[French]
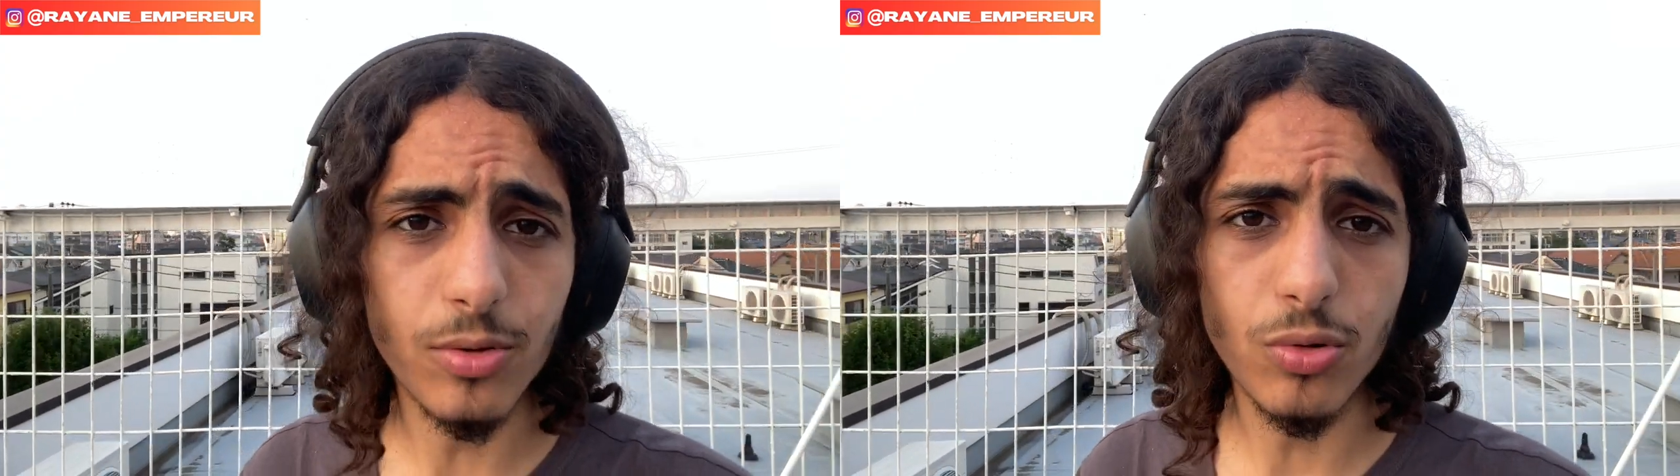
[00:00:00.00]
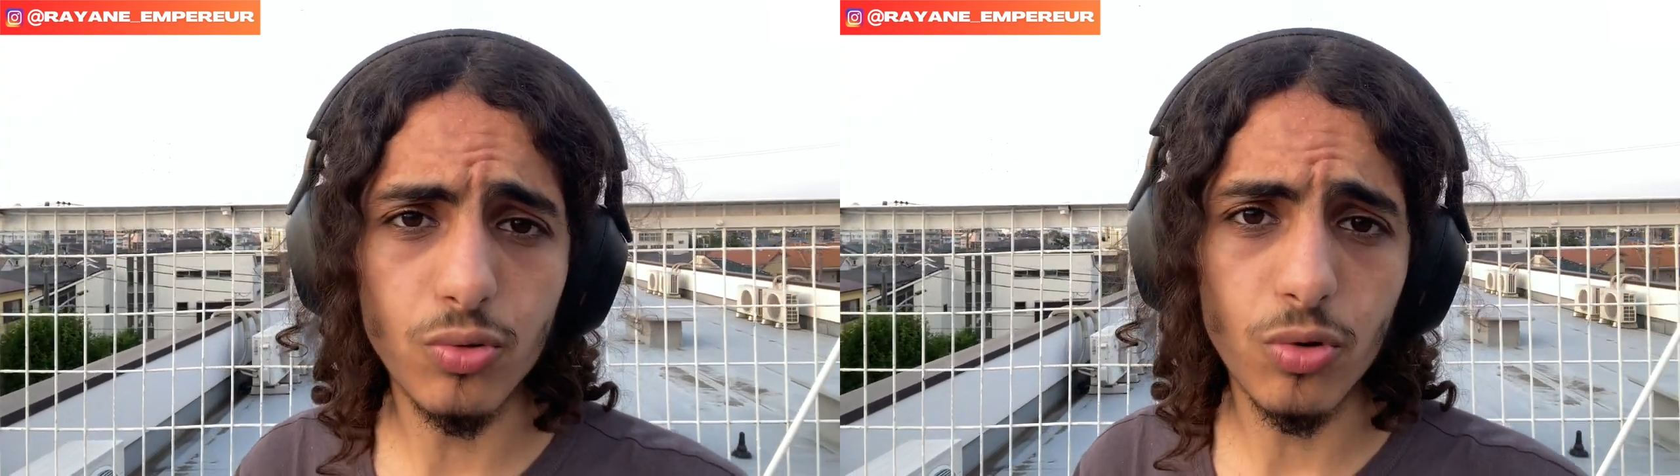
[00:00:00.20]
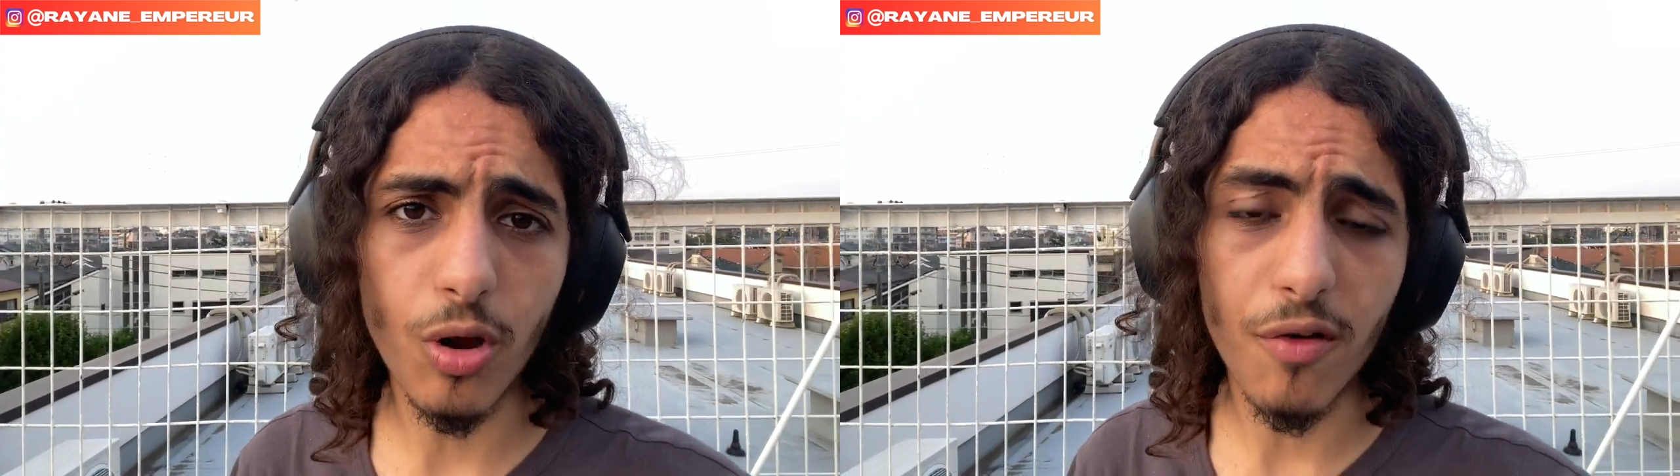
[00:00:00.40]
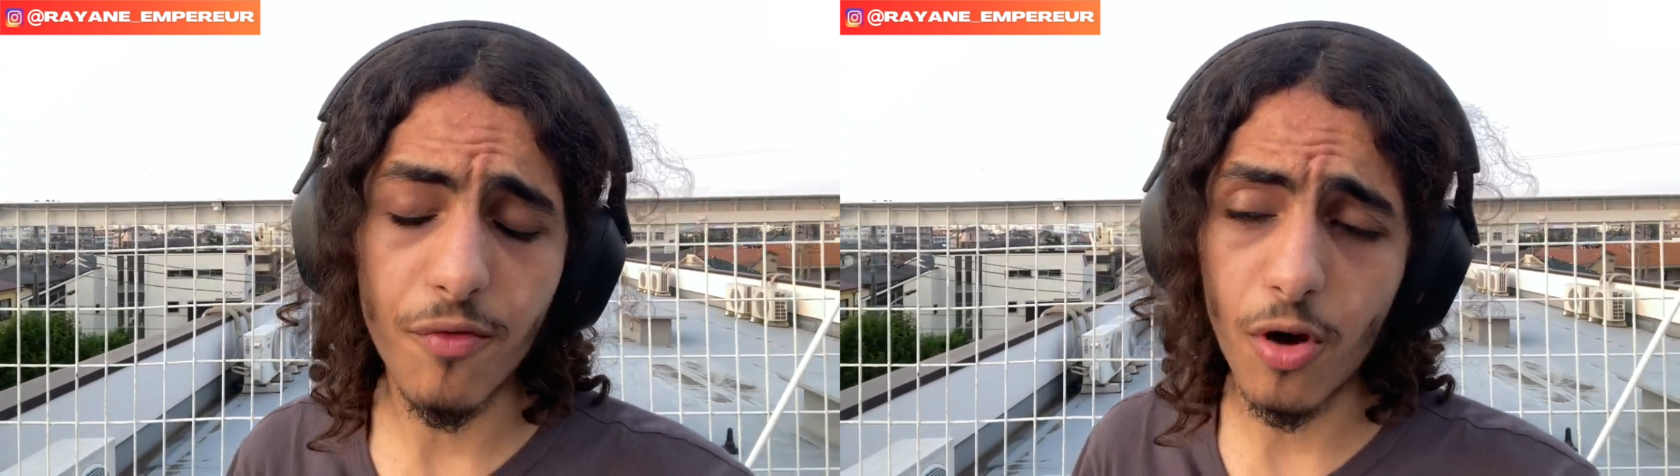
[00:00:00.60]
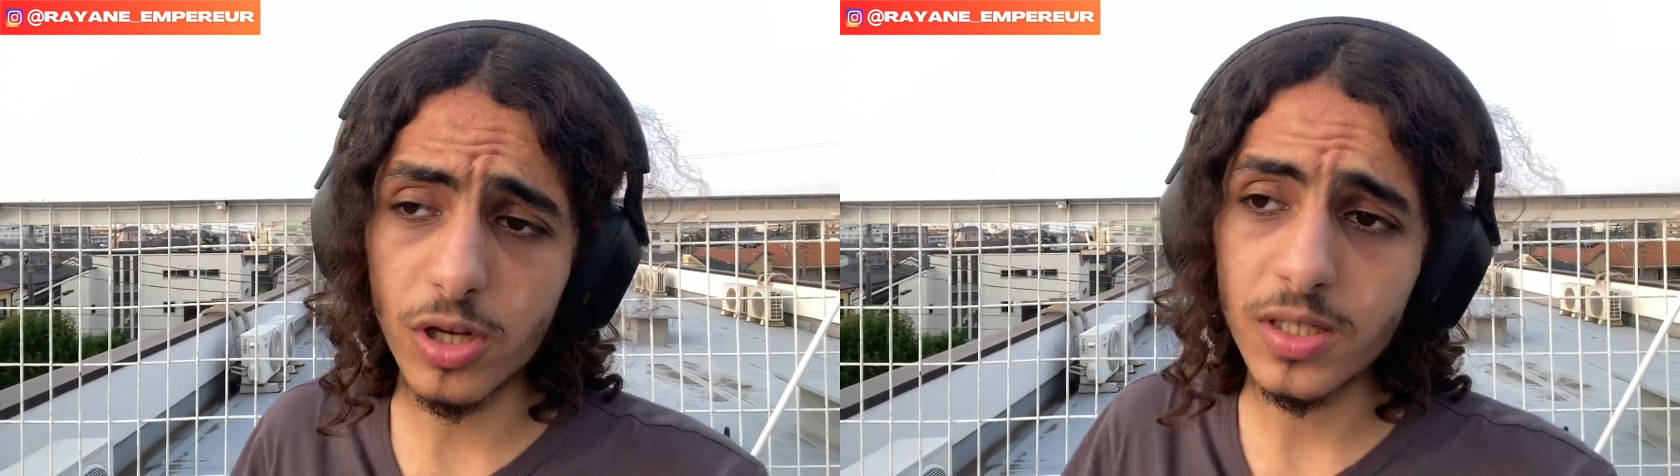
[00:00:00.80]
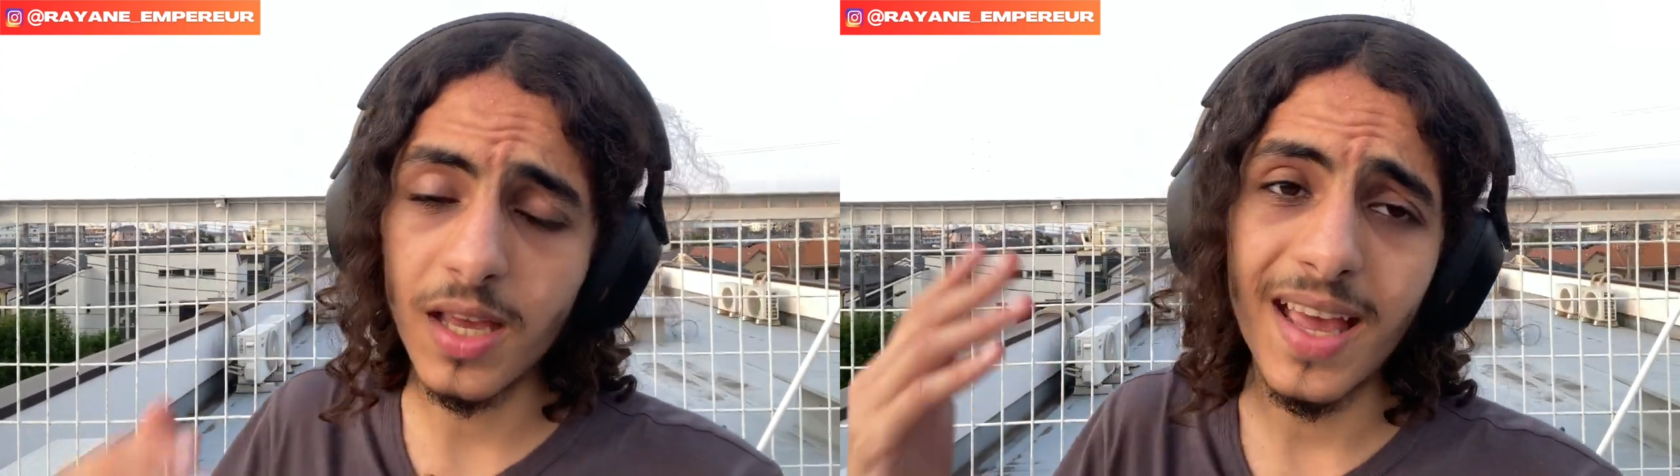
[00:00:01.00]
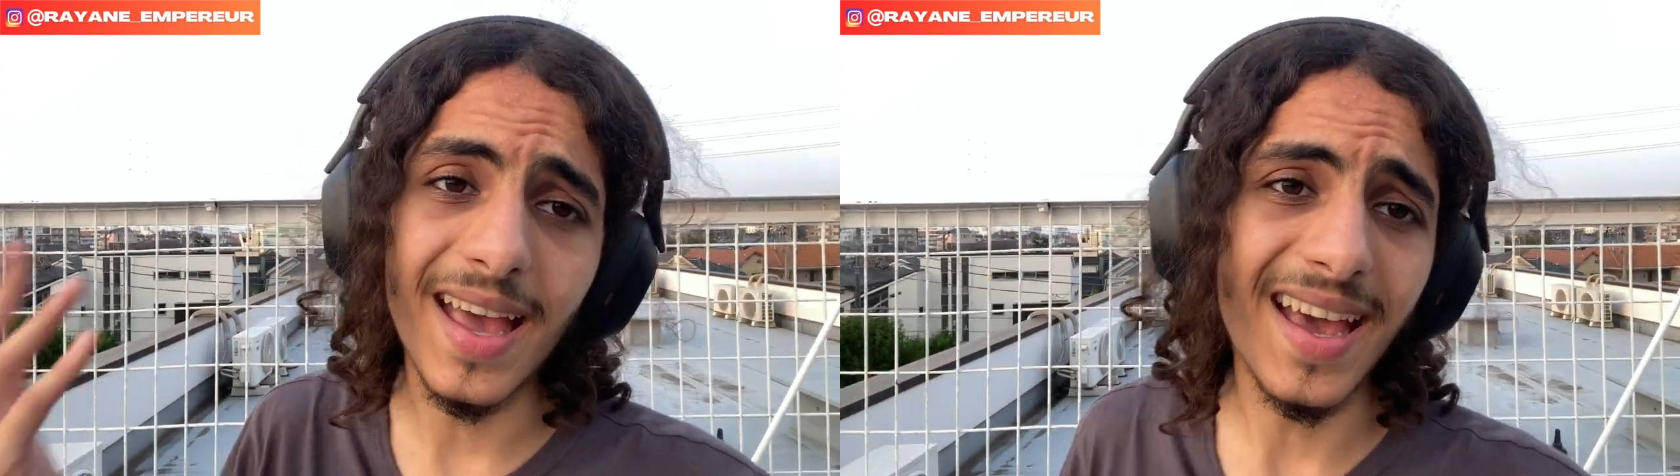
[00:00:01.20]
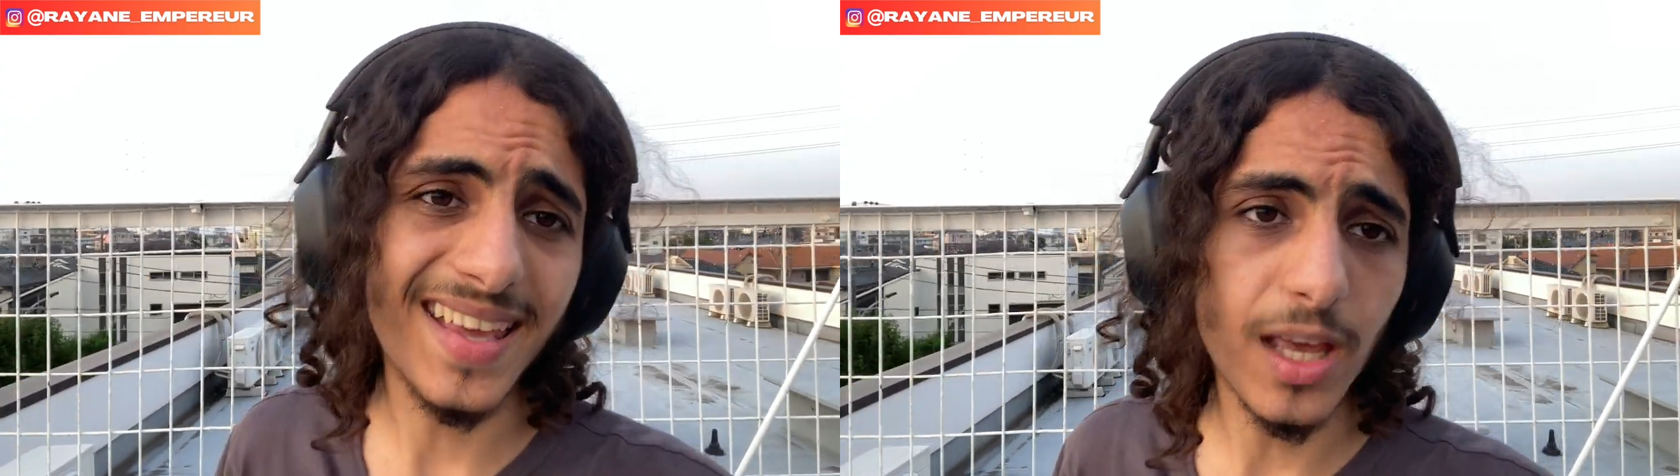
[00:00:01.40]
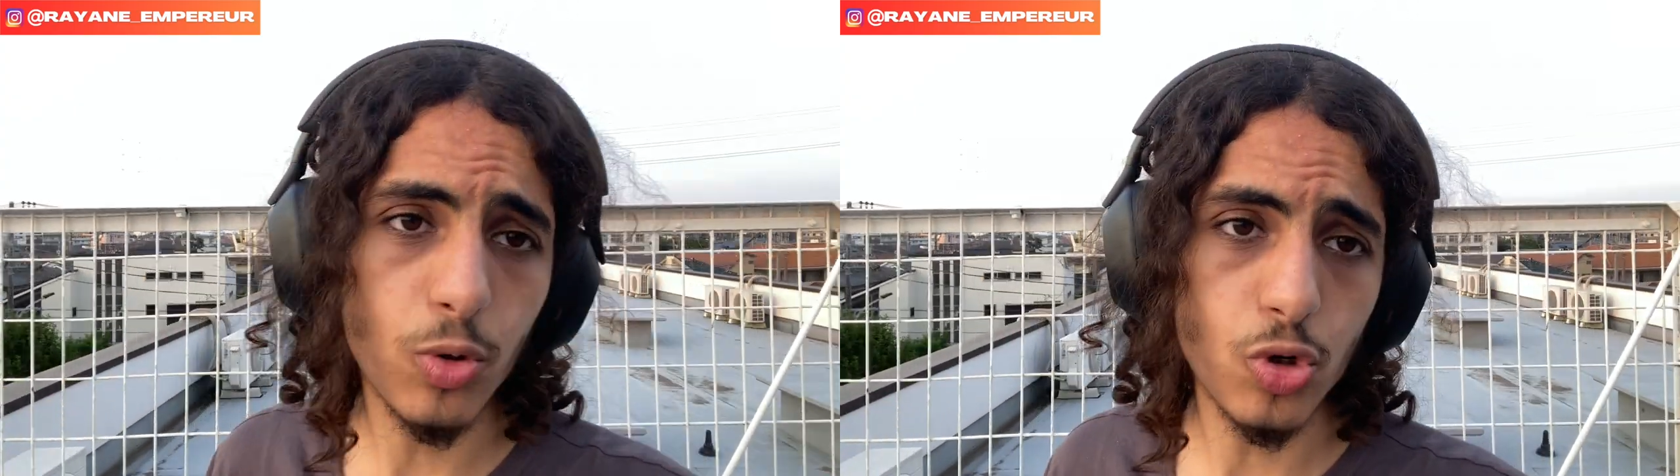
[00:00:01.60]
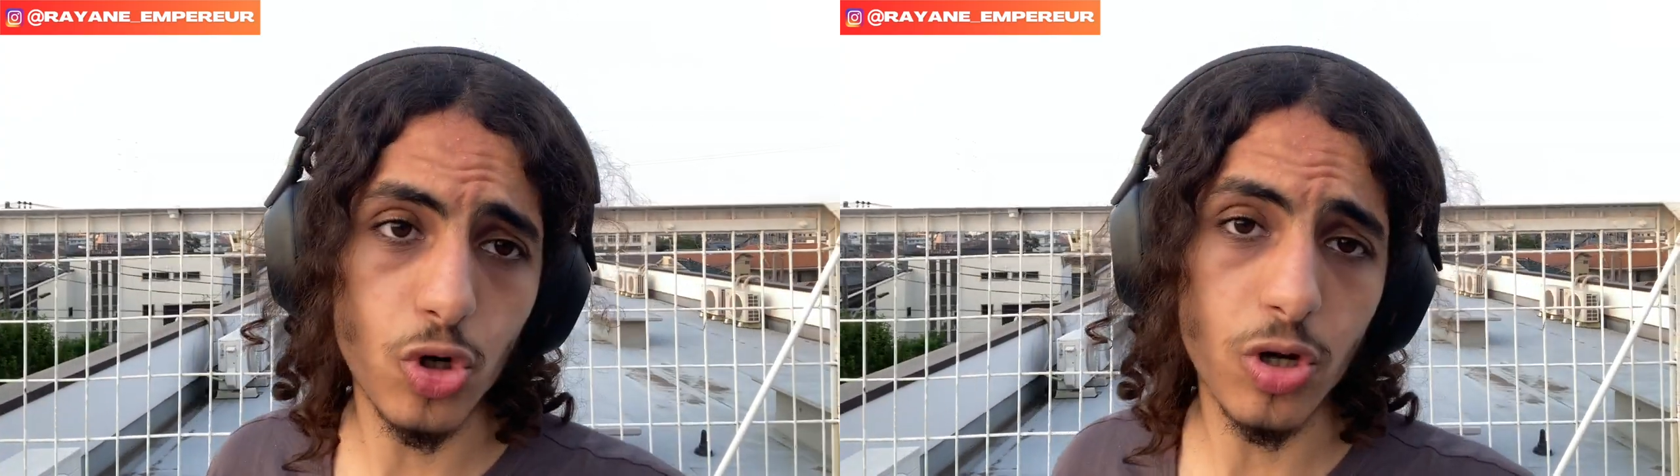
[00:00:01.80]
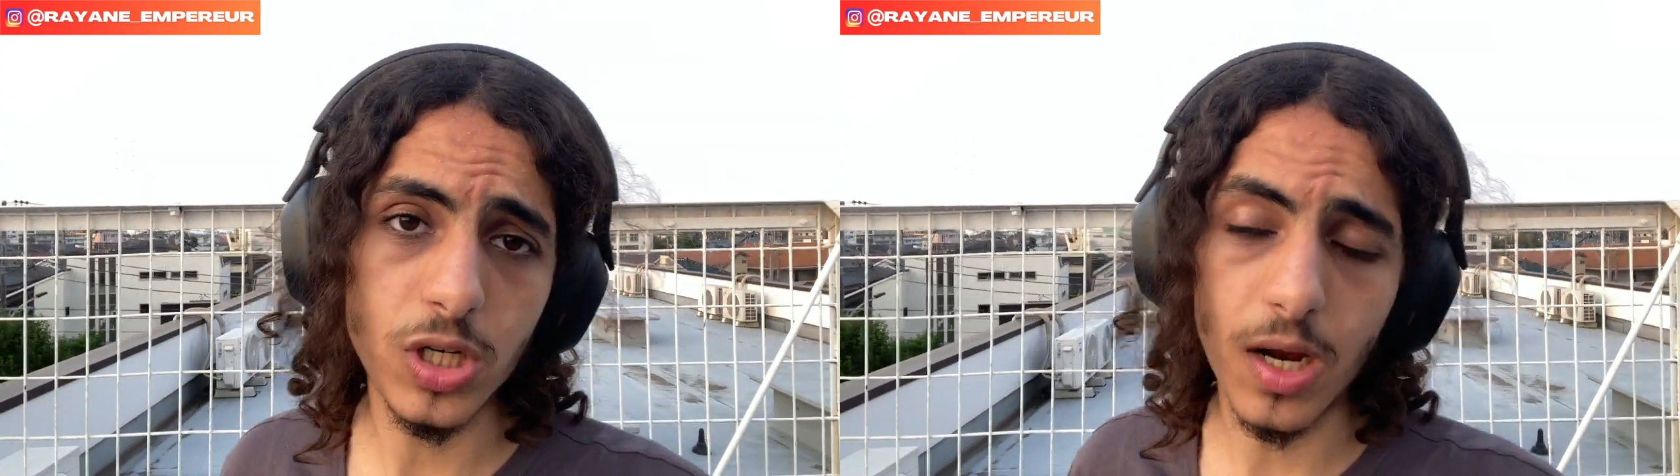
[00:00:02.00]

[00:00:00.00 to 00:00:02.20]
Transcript: de toute leur force, rien ne change.